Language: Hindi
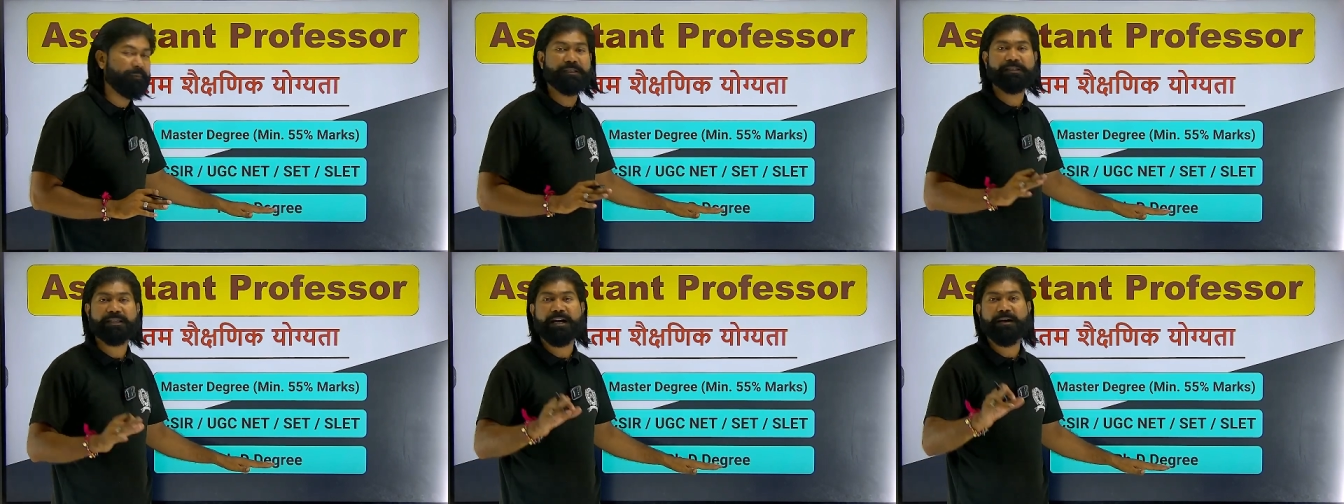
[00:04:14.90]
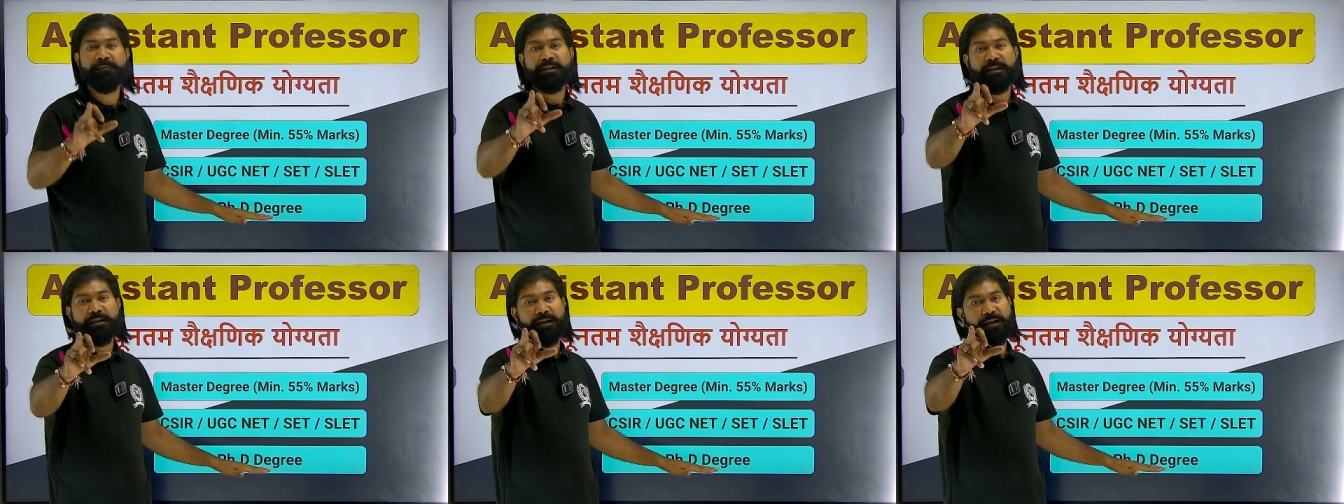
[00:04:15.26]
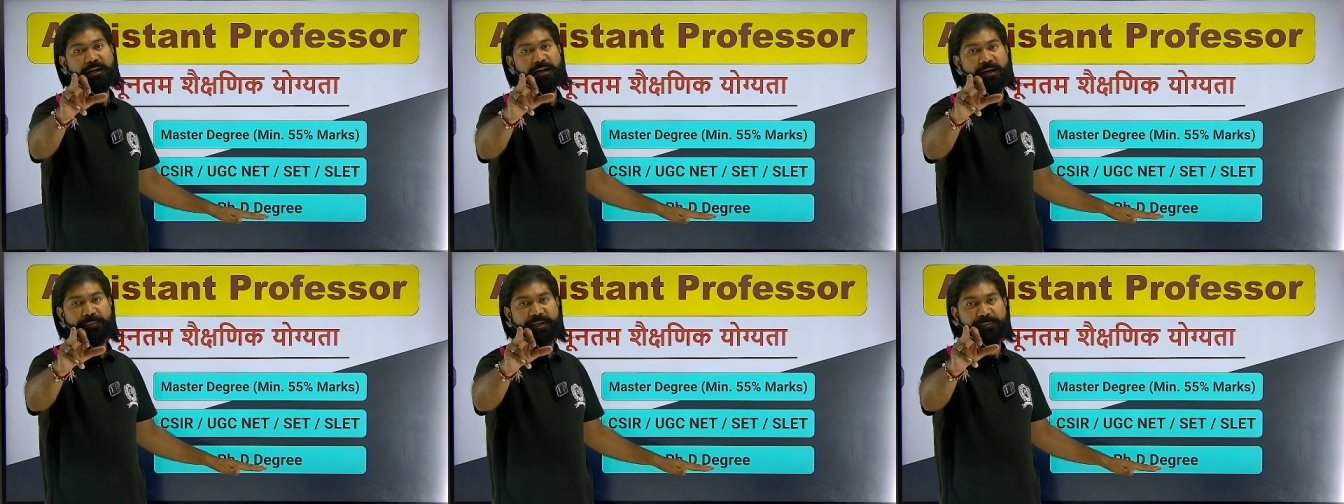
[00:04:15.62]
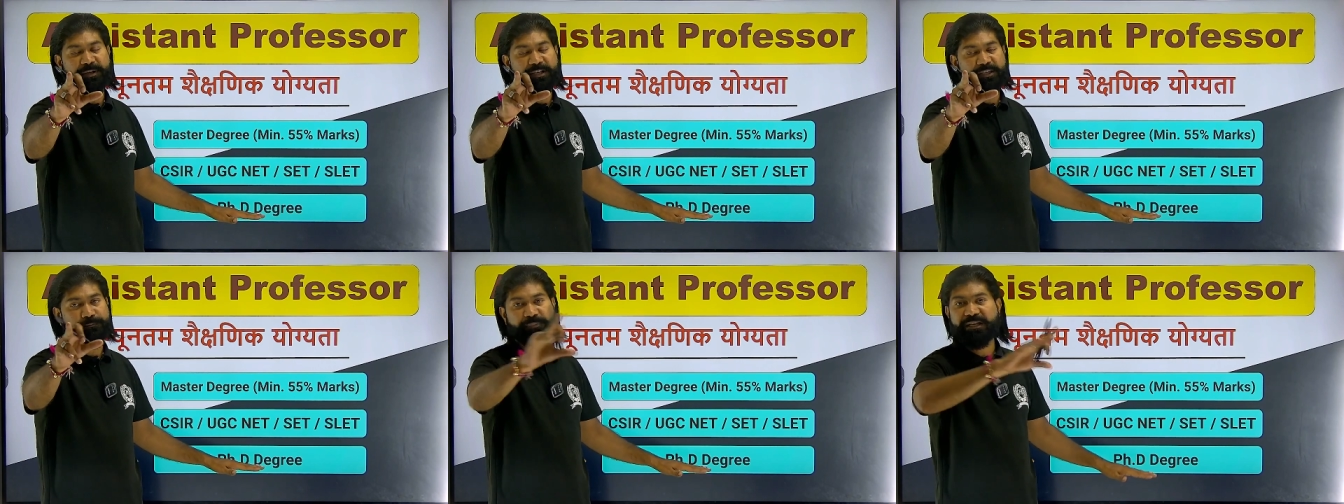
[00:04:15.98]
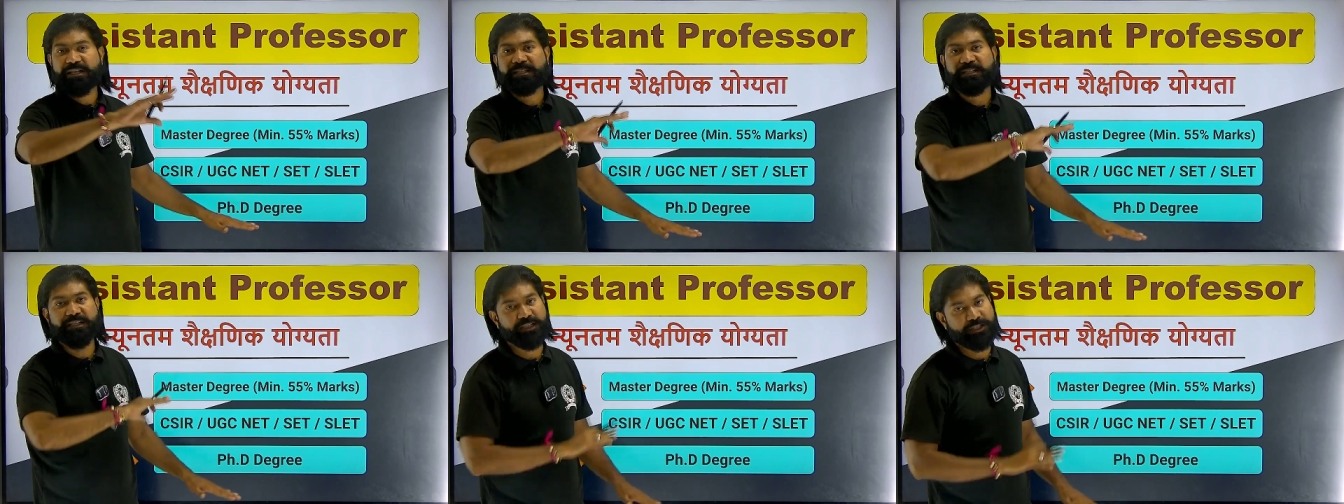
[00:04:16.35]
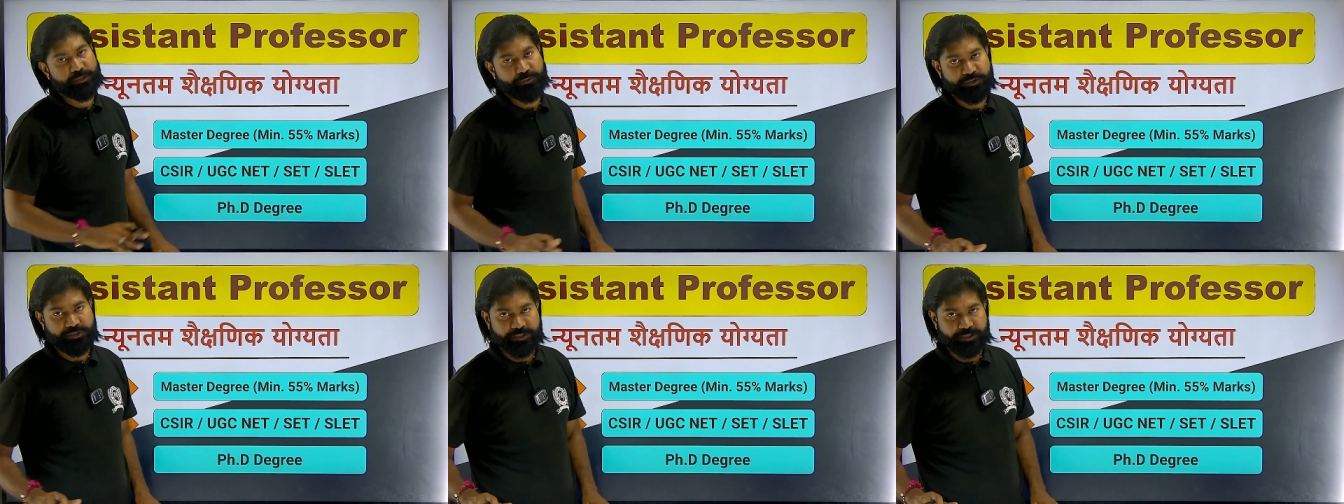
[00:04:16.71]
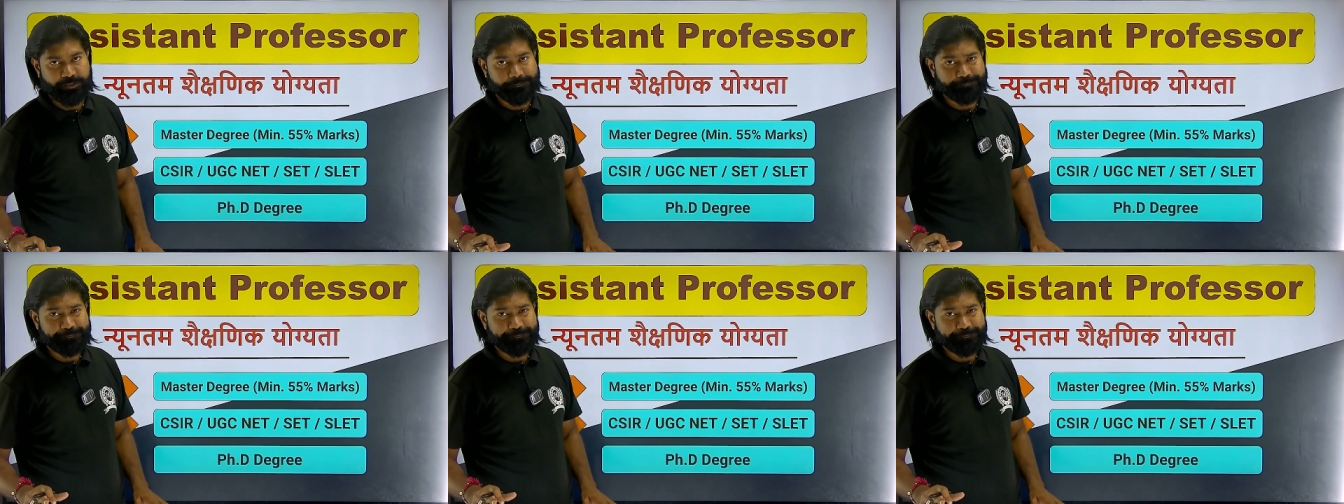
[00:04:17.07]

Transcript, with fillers: साथ आपके पास पीएचडी डिग्री होनी चाहिए